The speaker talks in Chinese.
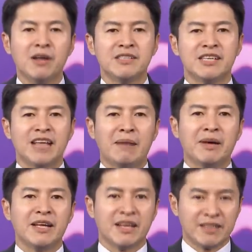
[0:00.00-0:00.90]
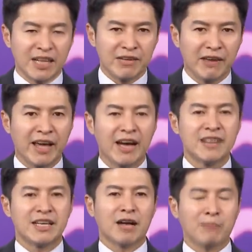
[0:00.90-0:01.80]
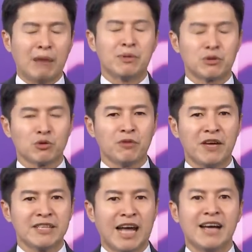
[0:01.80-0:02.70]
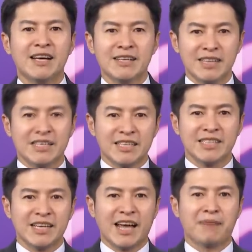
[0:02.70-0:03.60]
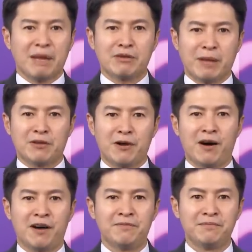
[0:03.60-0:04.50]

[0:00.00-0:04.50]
请他们也订阅，而且要帮我们多多分享。谢谢，谢谢，拜托，拜托。